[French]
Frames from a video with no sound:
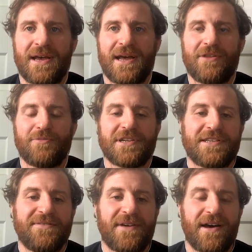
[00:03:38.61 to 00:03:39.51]
un
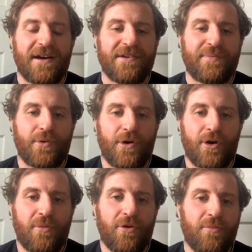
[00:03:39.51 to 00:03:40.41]
objectif un rêve
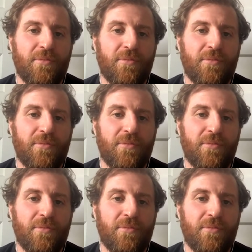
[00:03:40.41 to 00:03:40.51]
pour, pour,